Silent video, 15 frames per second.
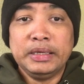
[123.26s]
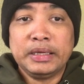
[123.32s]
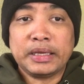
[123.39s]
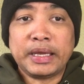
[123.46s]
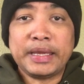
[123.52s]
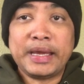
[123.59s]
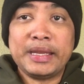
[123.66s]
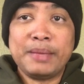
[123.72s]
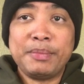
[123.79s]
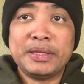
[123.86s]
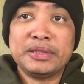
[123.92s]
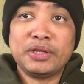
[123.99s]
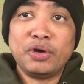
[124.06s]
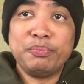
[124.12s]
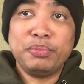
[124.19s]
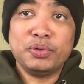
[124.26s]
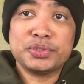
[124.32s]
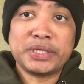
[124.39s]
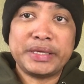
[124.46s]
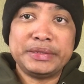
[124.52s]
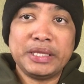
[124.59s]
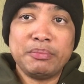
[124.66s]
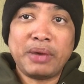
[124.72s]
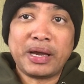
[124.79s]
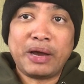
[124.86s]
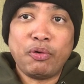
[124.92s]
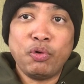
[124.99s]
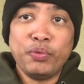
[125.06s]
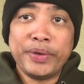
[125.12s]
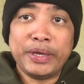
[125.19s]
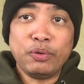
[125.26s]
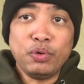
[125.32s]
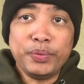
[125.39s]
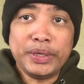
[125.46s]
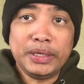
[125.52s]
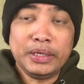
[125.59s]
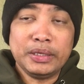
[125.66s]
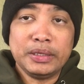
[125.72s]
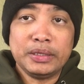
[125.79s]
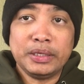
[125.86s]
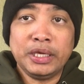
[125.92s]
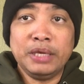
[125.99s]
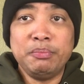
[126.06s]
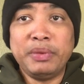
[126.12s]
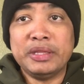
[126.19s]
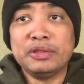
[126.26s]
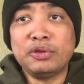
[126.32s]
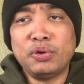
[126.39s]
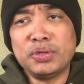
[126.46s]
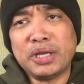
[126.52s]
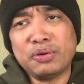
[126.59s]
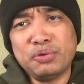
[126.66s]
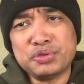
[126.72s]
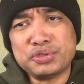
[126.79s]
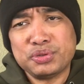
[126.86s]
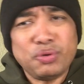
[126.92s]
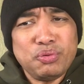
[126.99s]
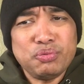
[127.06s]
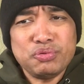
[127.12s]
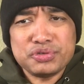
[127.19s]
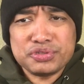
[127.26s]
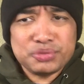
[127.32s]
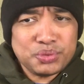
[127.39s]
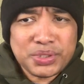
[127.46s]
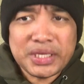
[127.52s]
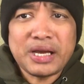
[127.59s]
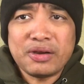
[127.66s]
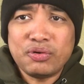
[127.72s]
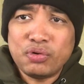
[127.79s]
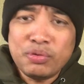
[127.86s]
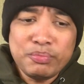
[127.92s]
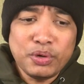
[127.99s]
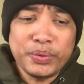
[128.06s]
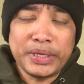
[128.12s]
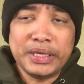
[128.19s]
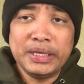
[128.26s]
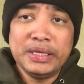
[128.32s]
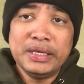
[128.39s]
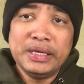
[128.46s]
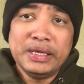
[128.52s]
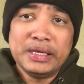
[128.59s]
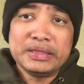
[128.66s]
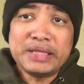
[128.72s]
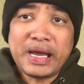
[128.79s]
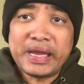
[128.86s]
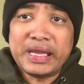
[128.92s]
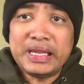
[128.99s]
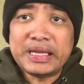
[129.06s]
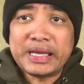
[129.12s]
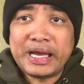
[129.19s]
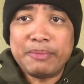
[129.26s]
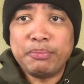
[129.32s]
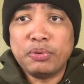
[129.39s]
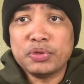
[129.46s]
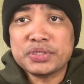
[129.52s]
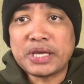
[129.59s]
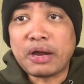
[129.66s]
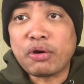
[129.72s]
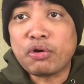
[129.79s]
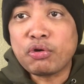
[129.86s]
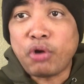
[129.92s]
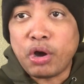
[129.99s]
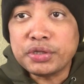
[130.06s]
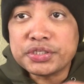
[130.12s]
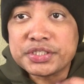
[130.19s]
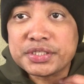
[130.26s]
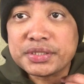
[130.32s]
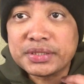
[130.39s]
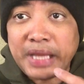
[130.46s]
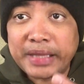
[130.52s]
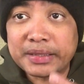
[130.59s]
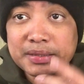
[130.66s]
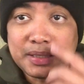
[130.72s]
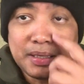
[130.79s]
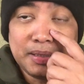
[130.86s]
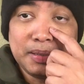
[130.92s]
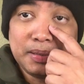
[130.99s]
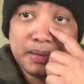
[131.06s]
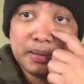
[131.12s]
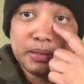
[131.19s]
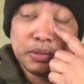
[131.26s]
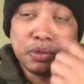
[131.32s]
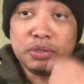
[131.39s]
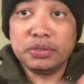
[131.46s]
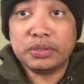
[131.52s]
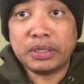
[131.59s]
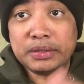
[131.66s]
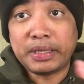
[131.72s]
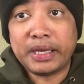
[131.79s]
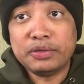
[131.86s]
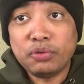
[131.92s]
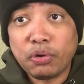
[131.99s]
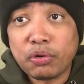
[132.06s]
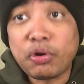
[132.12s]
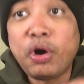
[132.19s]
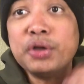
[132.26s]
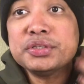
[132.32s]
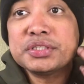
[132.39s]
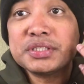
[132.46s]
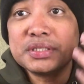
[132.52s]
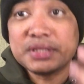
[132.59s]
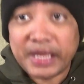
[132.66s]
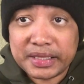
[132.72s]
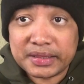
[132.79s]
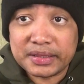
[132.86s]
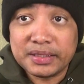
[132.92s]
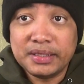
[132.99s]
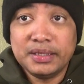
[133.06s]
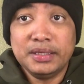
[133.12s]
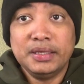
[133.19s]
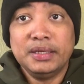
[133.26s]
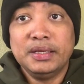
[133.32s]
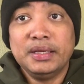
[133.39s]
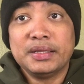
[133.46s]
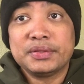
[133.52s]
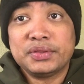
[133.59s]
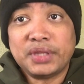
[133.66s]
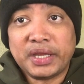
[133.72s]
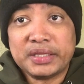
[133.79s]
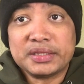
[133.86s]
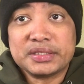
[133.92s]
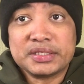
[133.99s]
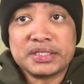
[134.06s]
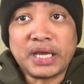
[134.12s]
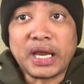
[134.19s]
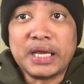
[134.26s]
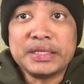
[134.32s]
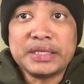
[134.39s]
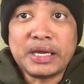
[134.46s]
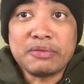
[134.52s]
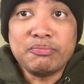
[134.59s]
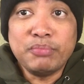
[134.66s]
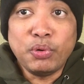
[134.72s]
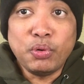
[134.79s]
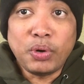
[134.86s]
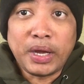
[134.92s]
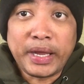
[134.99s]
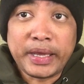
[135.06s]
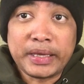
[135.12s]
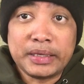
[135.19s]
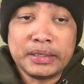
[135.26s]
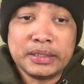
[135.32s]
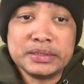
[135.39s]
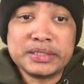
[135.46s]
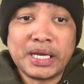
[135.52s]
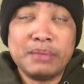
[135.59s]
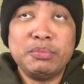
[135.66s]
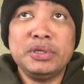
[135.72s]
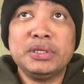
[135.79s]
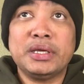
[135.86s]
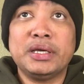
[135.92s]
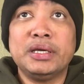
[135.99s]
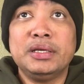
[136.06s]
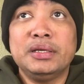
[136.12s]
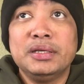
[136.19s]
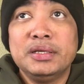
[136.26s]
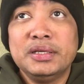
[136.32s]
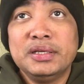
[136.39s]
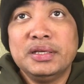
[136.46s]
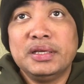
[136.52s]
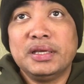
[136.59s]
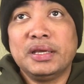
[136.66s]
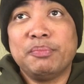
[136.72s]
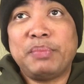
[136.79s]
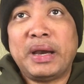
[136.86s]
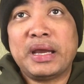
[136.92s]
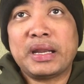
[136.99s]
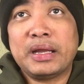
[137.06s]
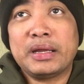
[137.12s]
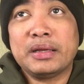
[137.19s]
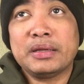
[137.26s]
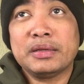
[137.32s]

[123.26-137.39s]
kaya naman daw po siya hindi makauwi-uwi even though na gustong gusto niya nang umuwi dahil nga po sa constant, no? tandaan nyo, constant threat sa kanyang buhay. Ang sabi niya, eh parang